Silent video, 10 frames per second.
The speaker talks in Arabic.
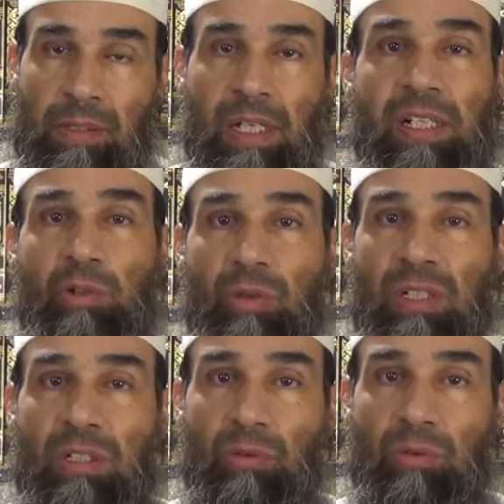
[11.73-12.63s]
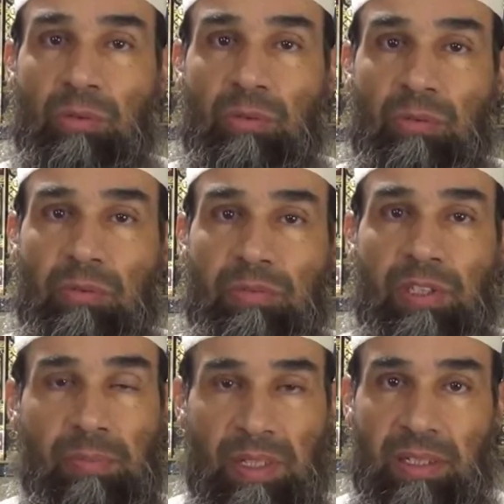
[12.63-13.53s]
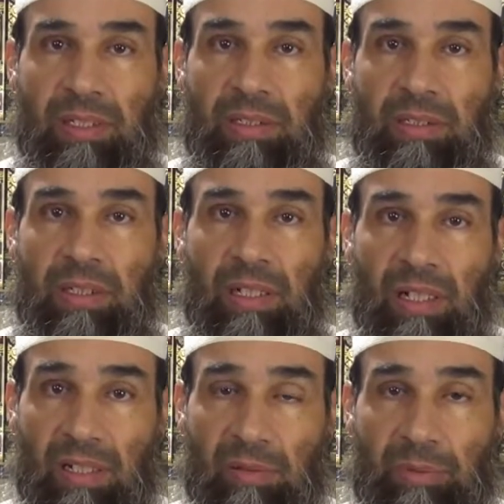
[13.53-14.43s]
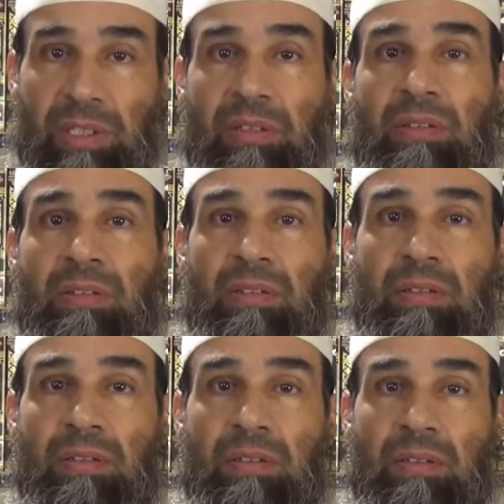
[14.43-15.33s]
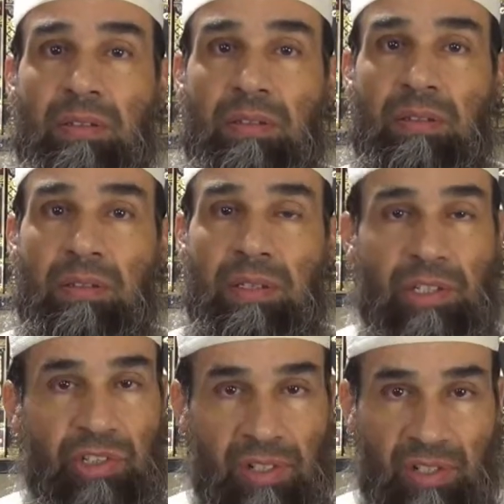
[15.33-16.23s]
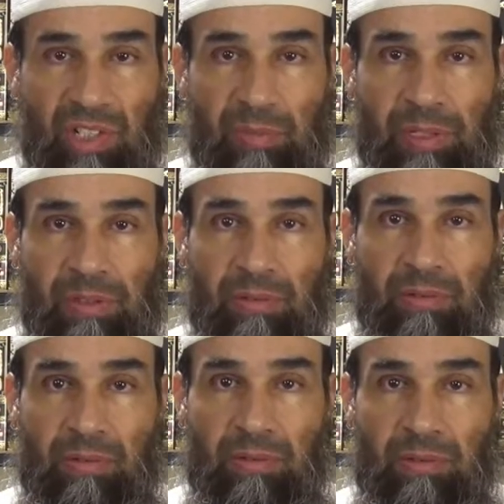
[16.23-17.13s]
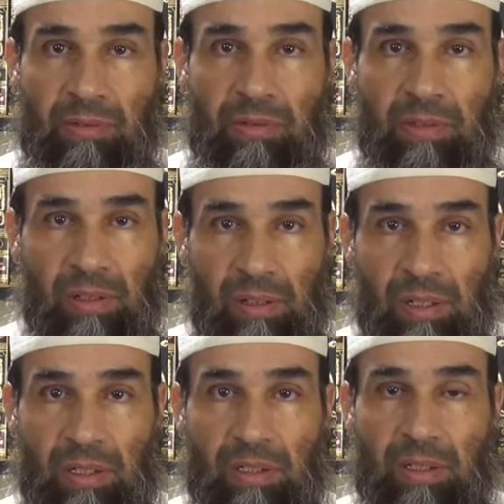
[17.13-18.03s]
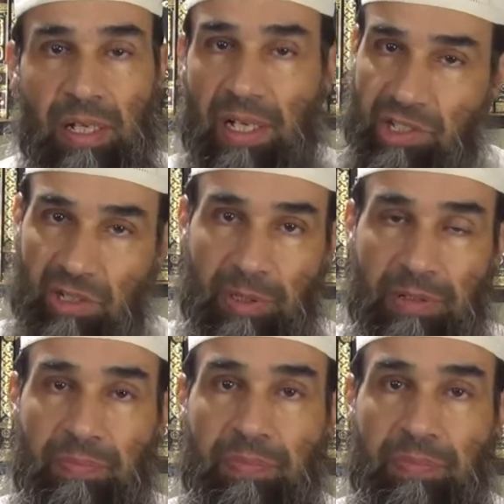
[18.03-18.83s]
كان يقال في المثل العربي عش رجبا ترى عجبا